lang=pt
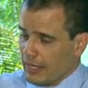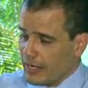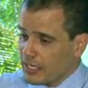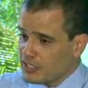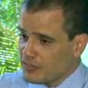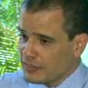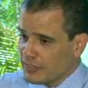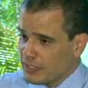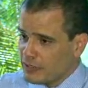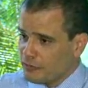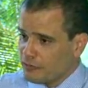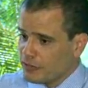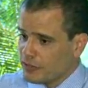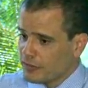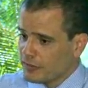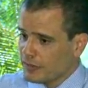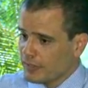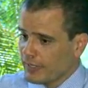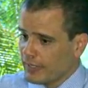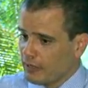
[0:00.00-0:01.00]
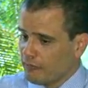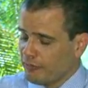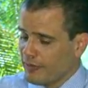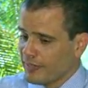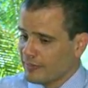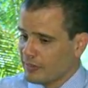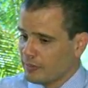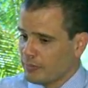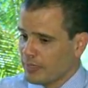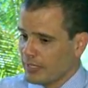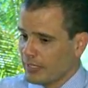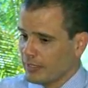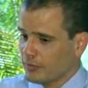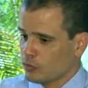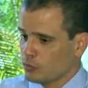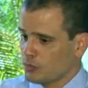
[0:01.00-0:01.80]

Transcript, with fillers: a atividade física ela faz liberar